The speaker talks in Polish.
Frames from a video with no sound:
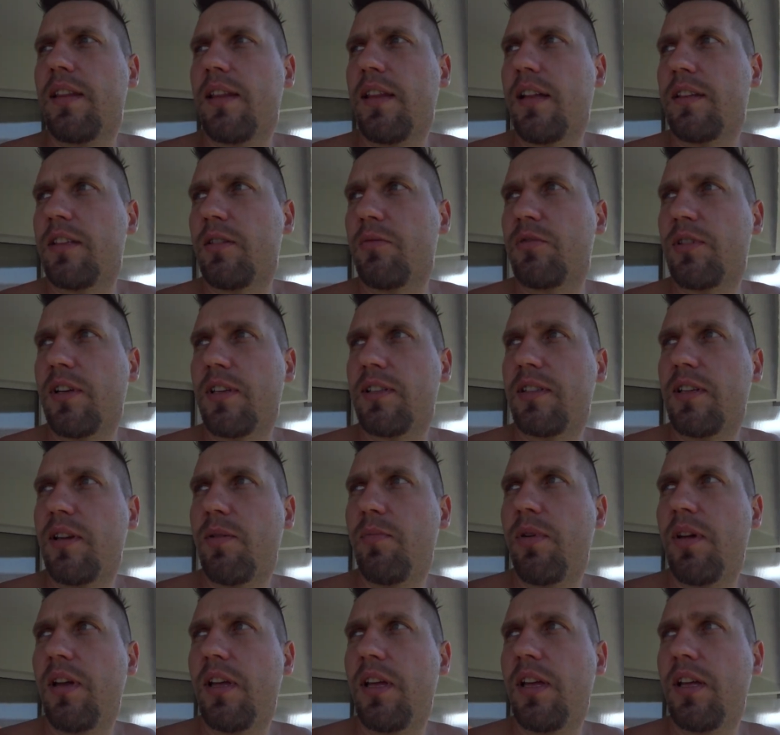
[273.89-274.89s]
A
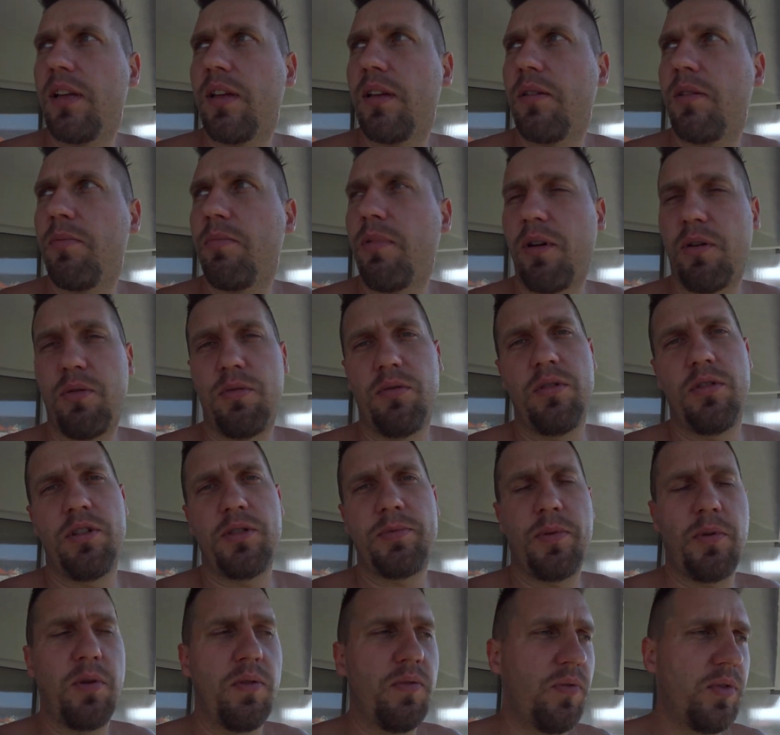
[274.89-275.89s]
tymczasem
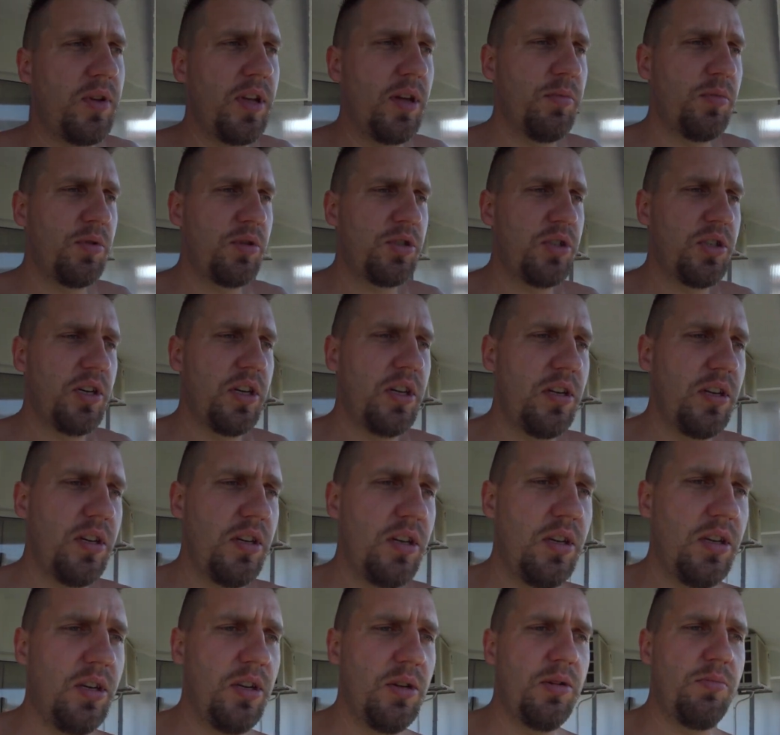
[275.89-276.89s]
rozpakowujemy się
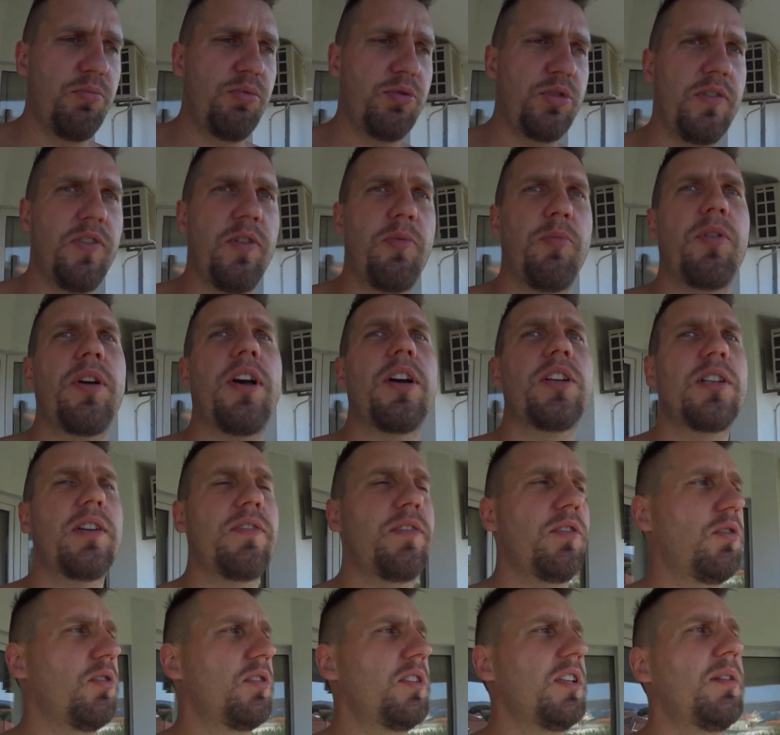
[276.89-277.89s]
i później Wam pokażę jak
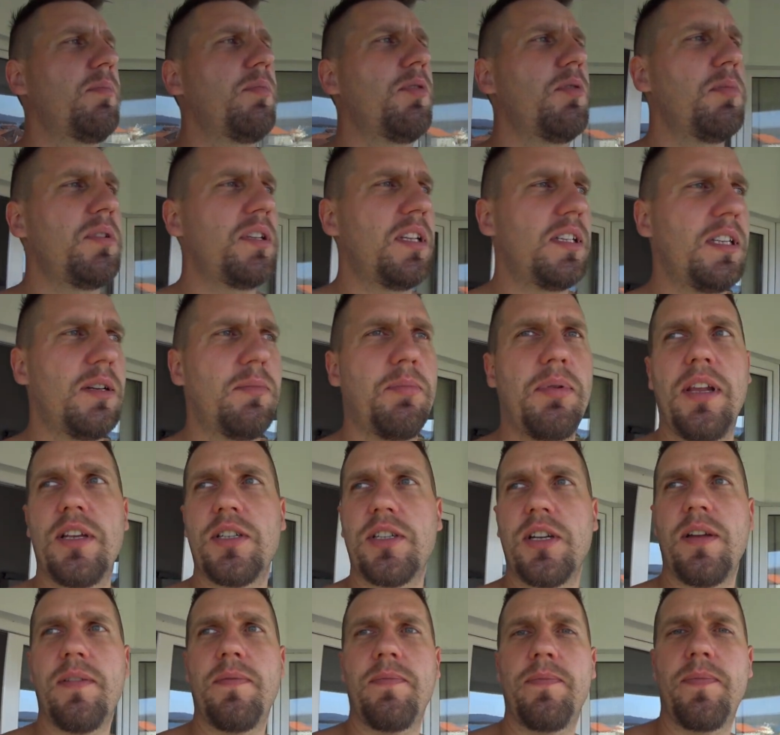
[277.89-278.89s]
wygląda promenada i
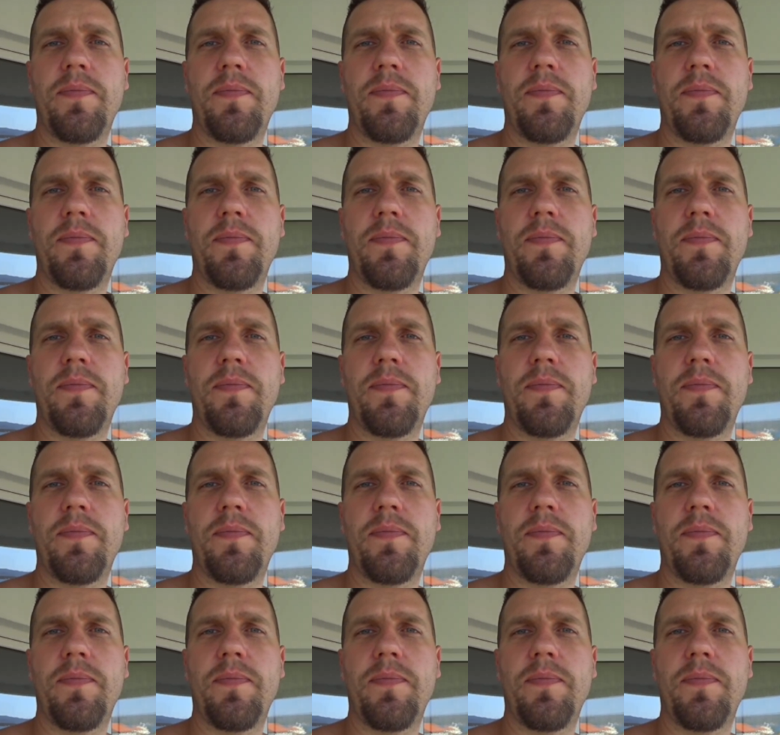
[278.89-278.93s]
plaża.